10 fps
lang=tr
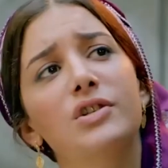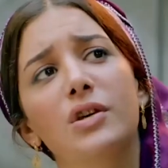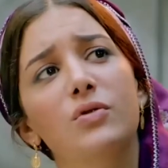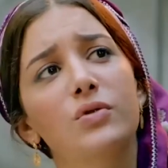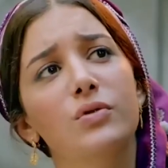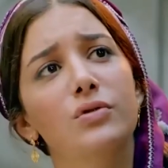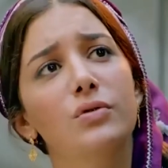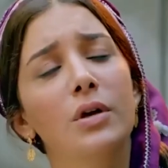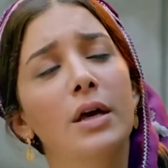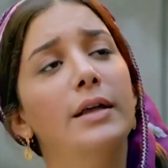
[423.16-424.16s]
gerçek üstü
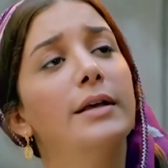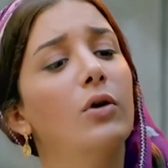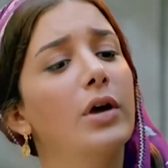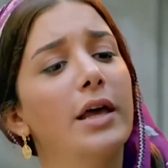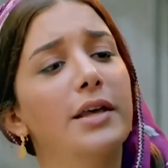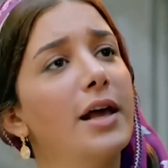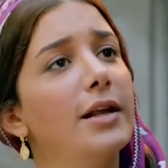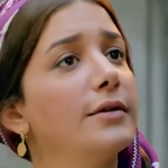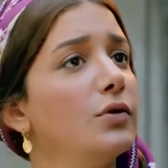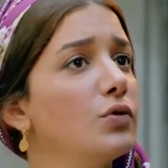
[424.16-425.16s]
e,
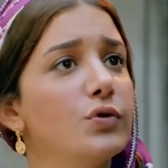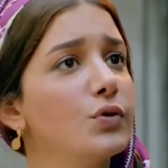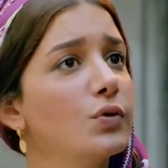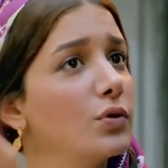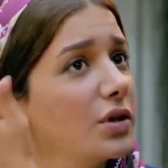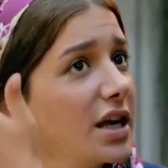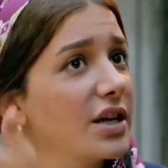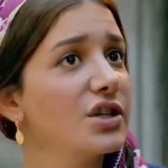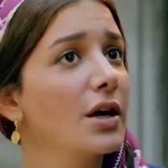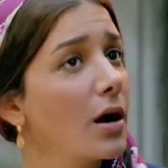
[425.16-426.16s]
heykelin üstü
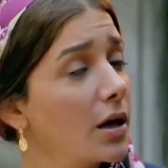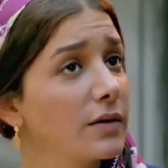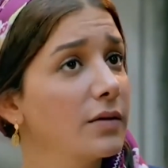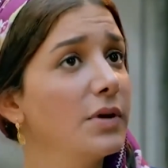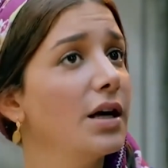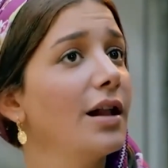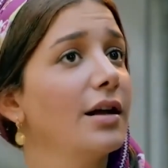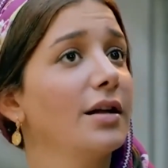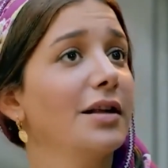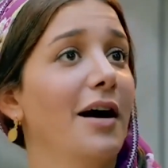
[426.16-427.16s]
gerçek altı mı
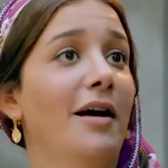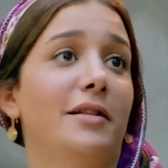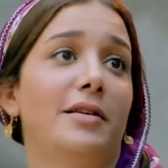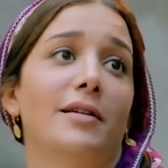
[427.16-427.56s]
yalan yani?